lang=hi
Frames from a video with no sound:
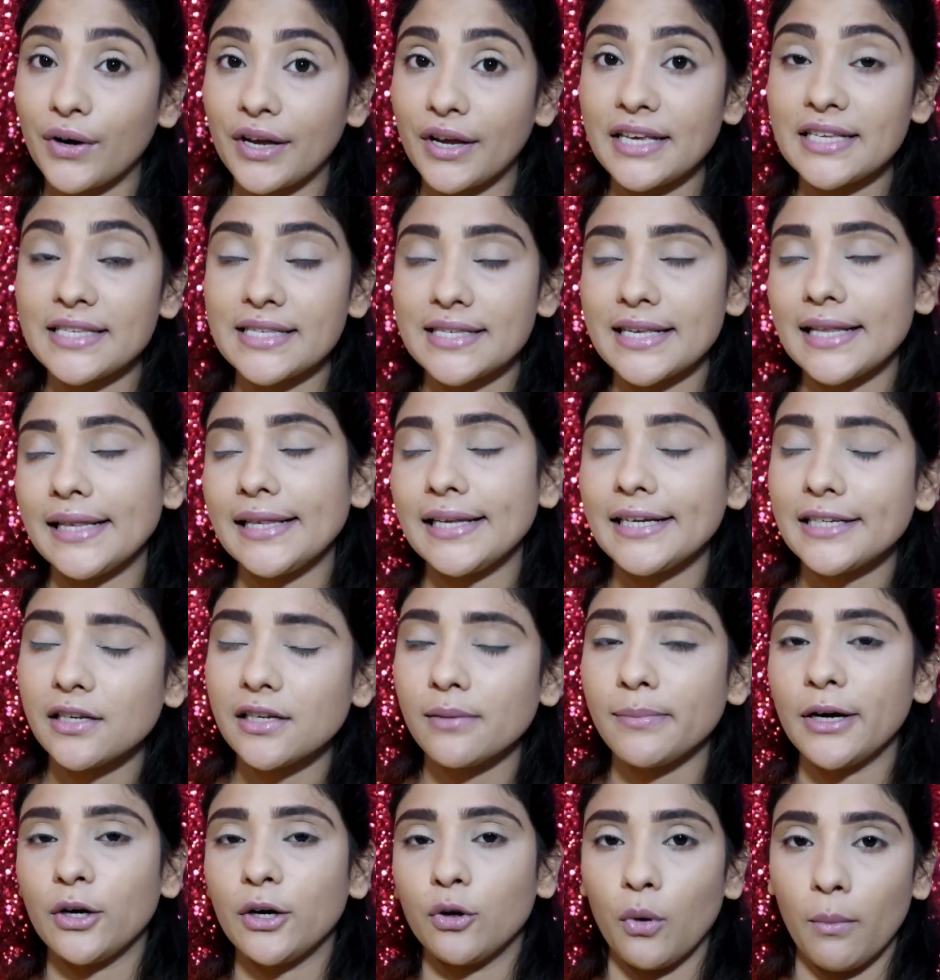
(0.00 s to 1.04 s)
क्रीज से
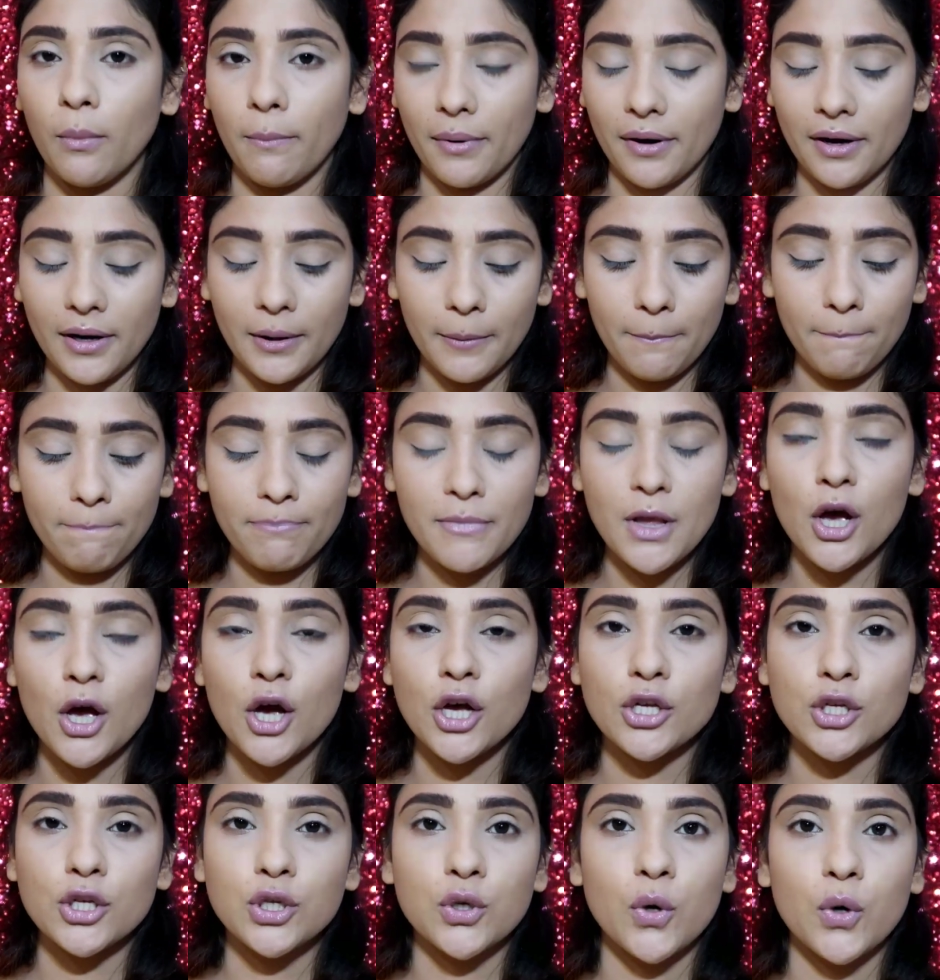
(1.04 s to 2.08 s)
लिटिल बिट ऊपर
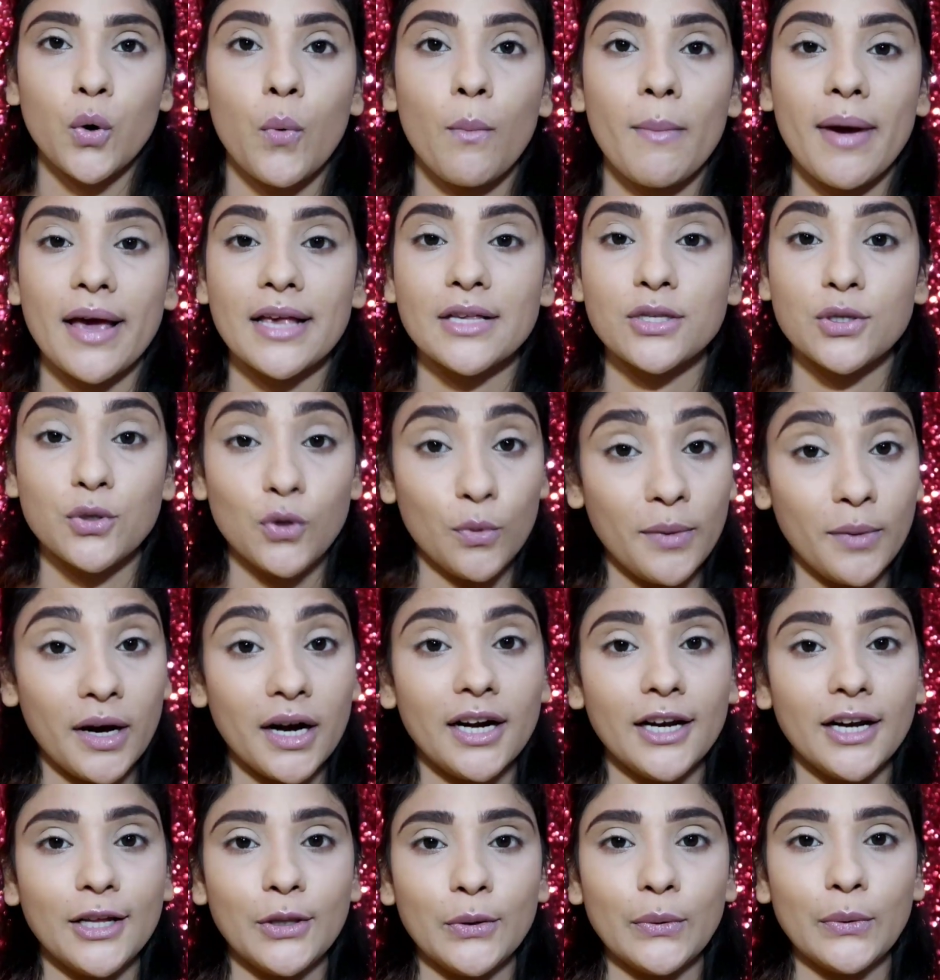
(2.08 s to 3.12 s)
सो so, मैं जूम
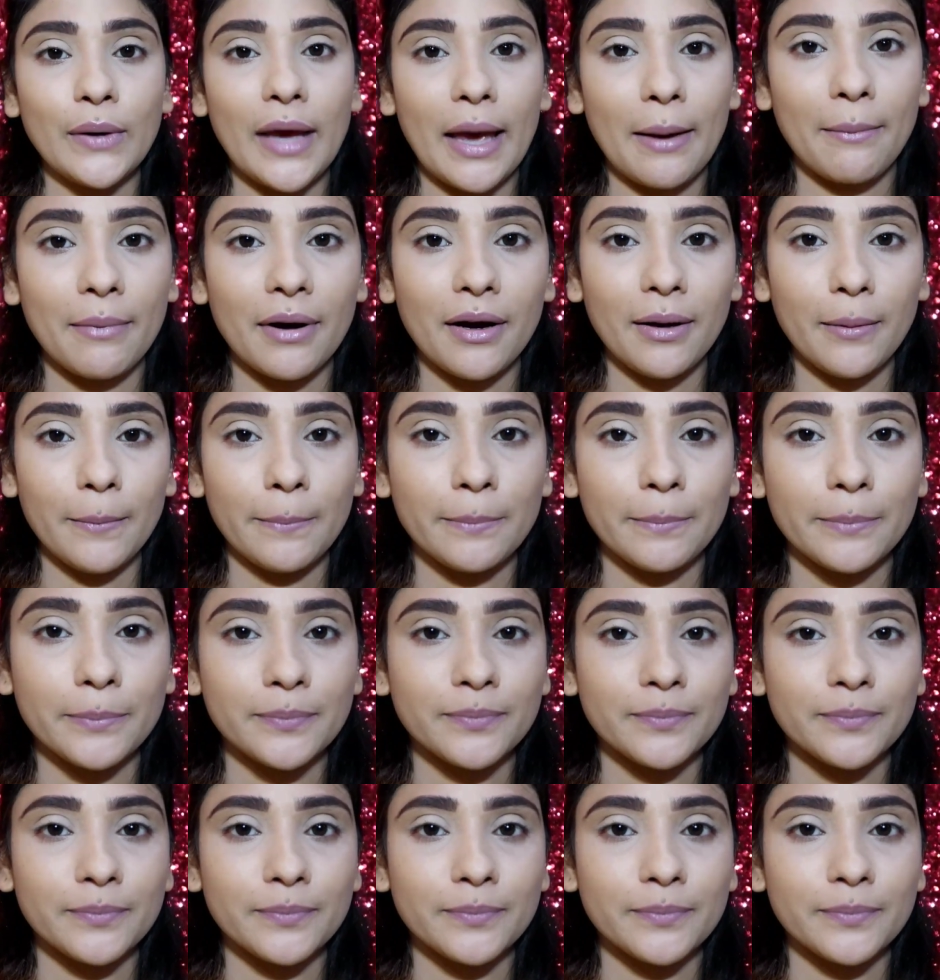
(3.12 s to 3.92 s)
कर लेती हूँ कैमरा